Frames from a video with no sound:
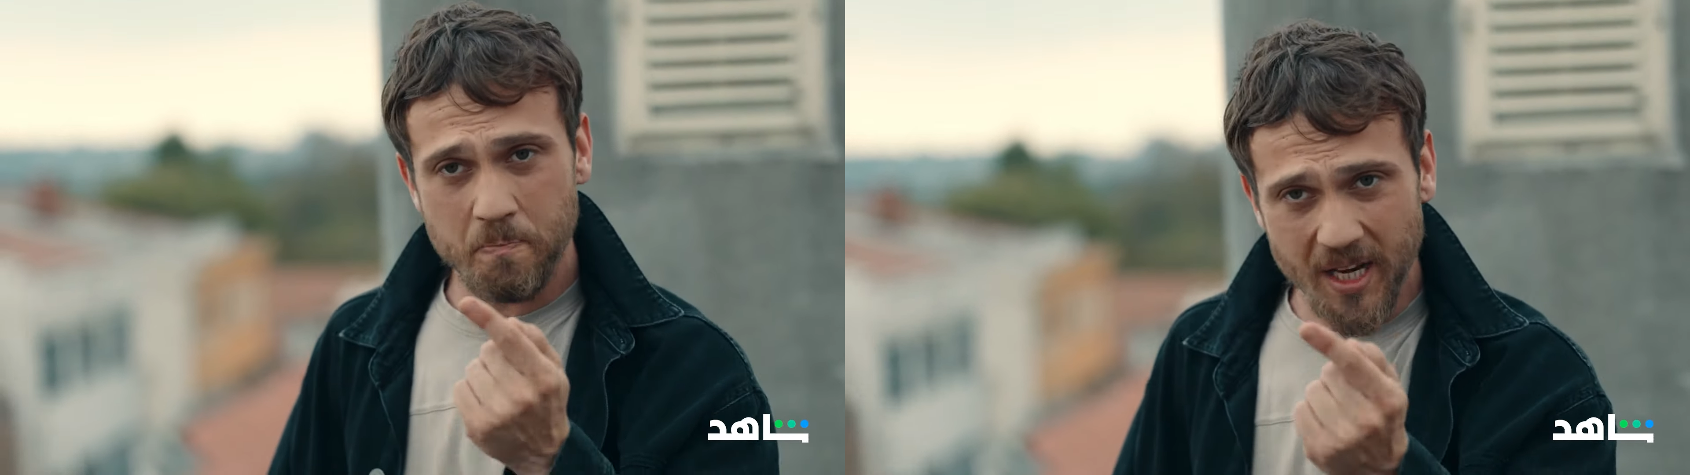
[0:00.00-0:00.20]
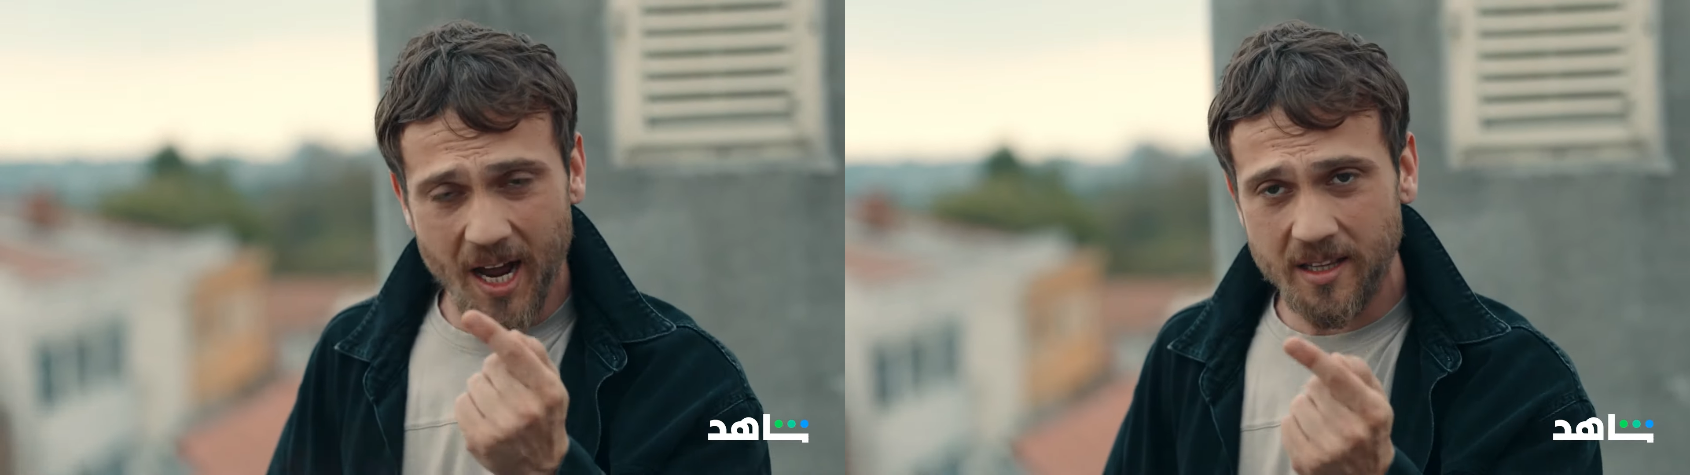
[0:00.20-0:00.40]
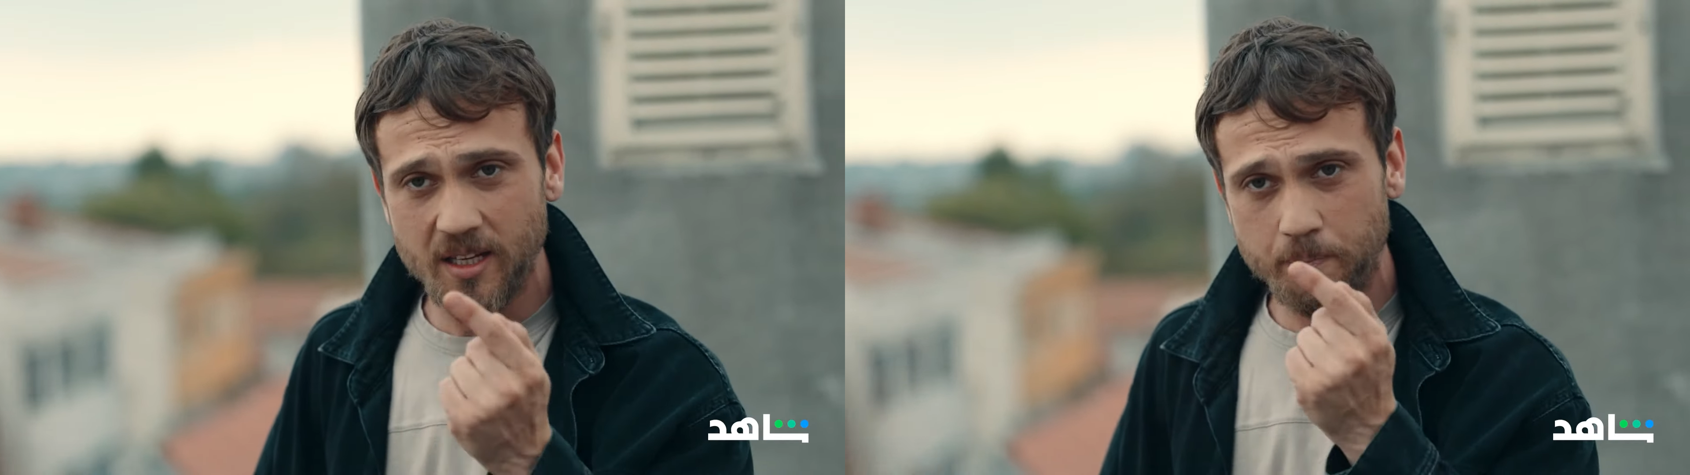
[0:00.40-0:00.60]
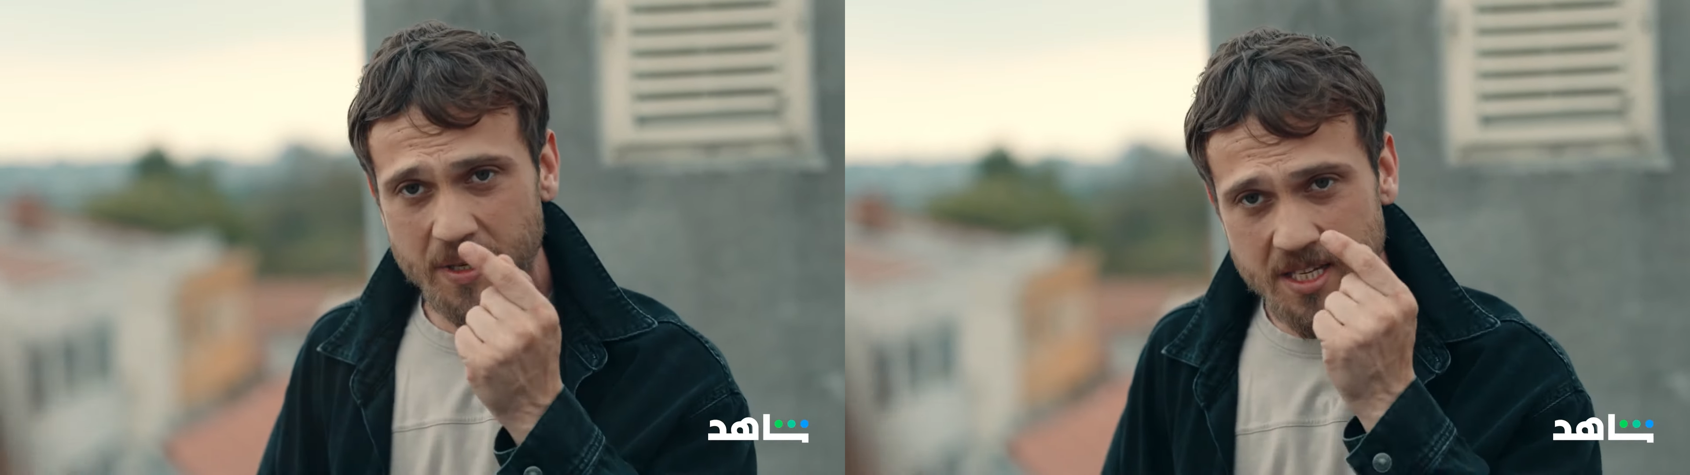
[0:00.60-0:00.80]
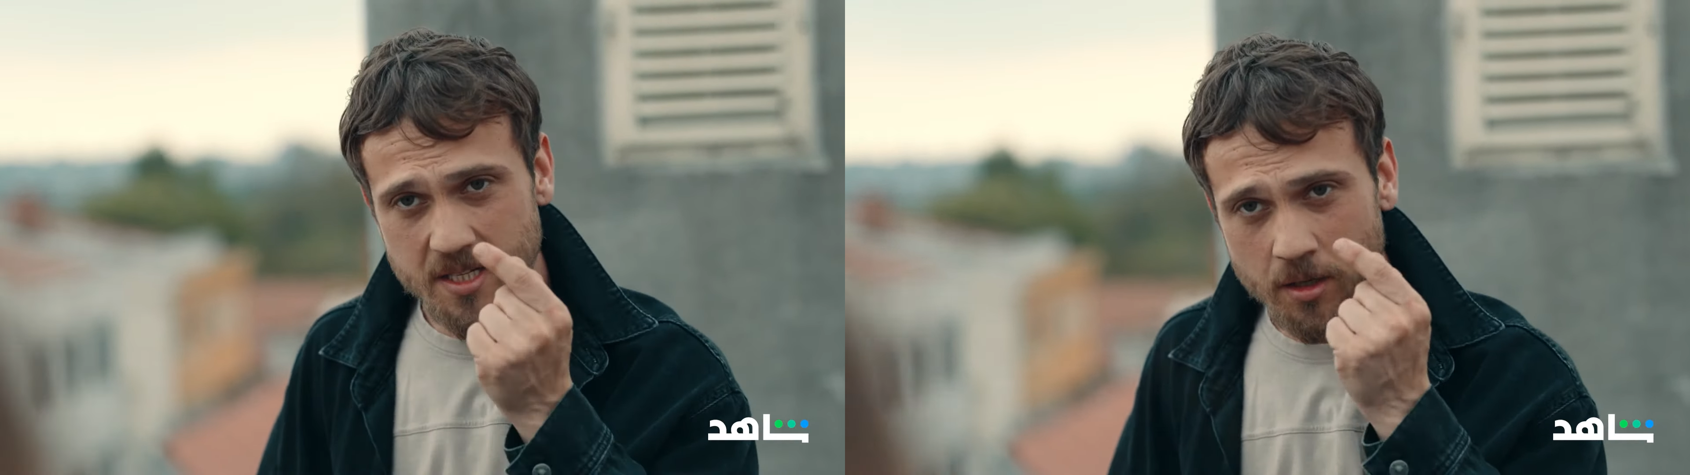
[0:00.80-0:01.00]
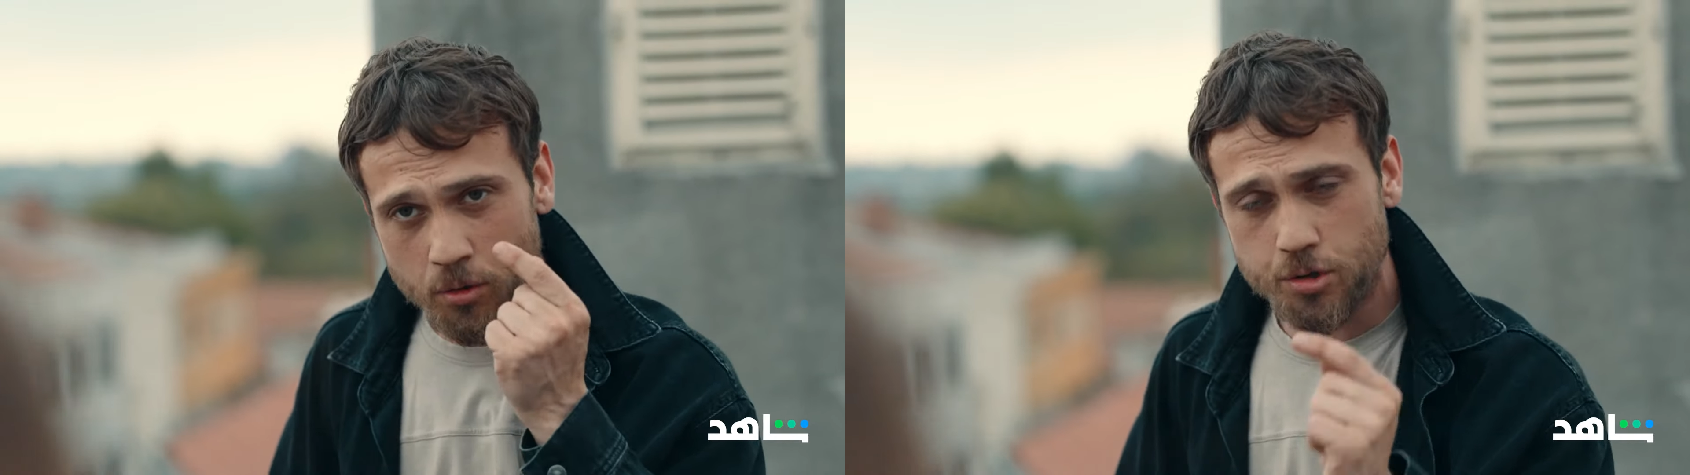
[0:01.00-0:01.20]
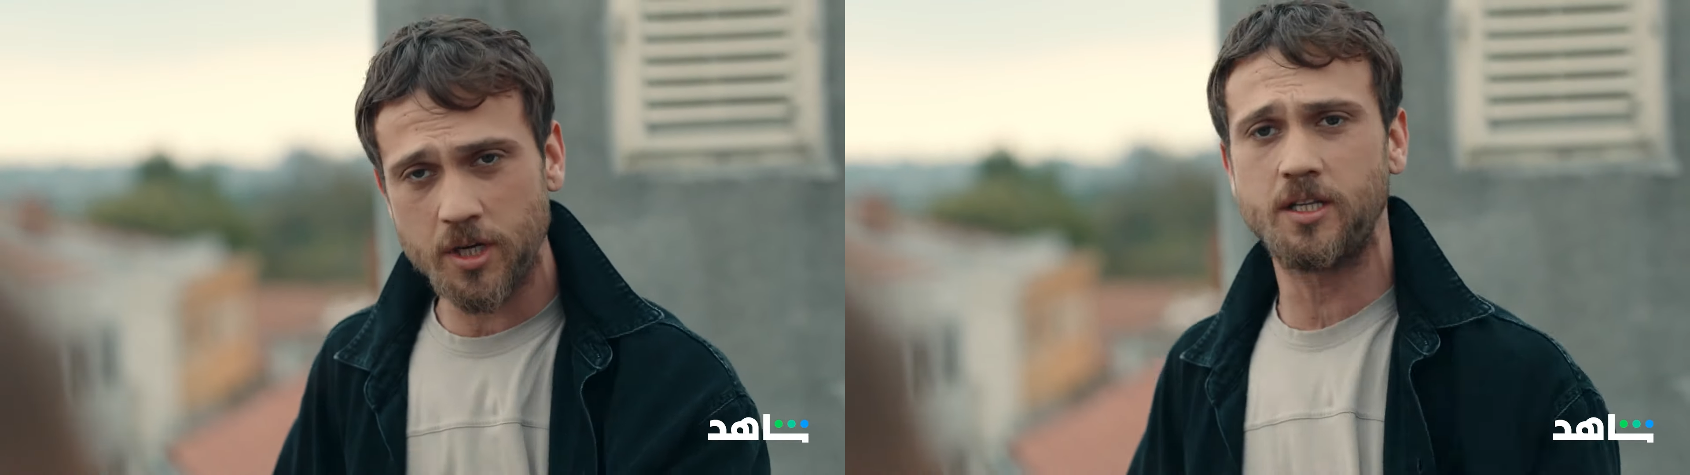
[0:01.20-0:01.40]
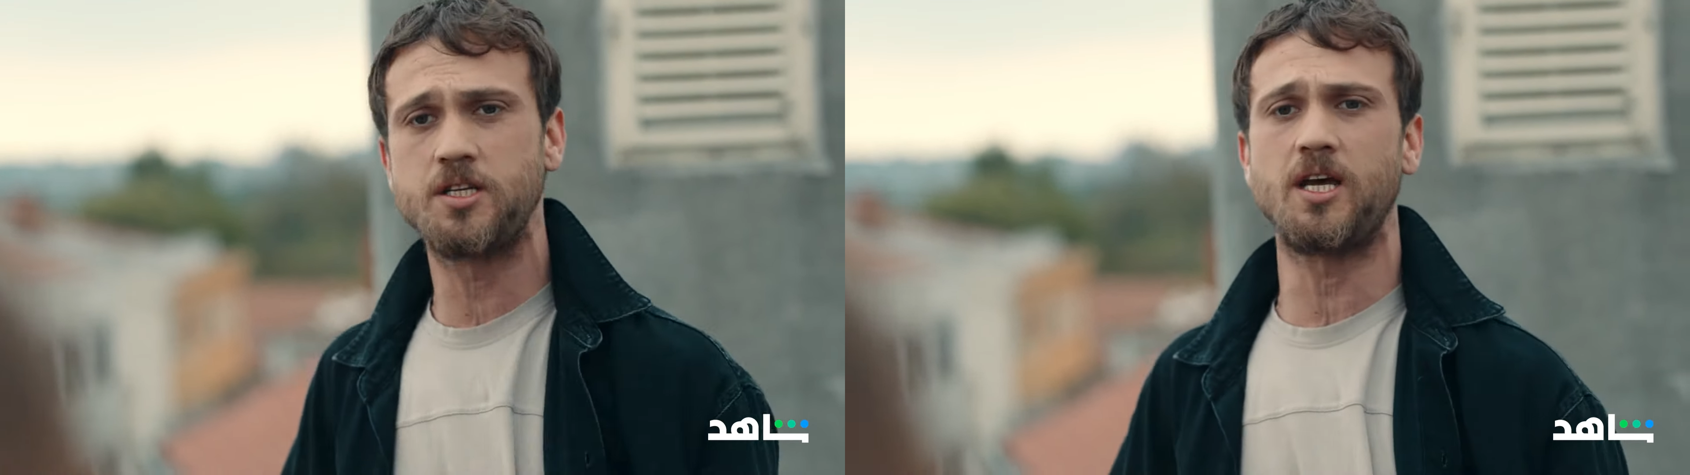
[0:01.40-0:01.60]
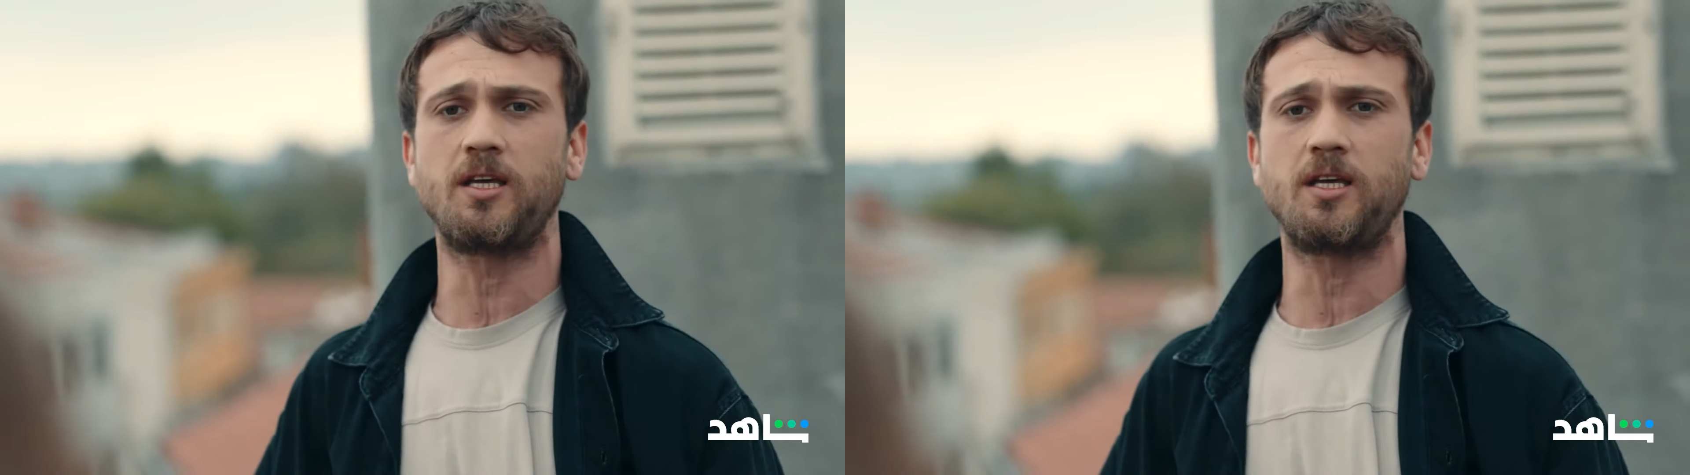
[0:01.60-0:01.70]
قدرت تلاقي شيء ممكن يعجب مخك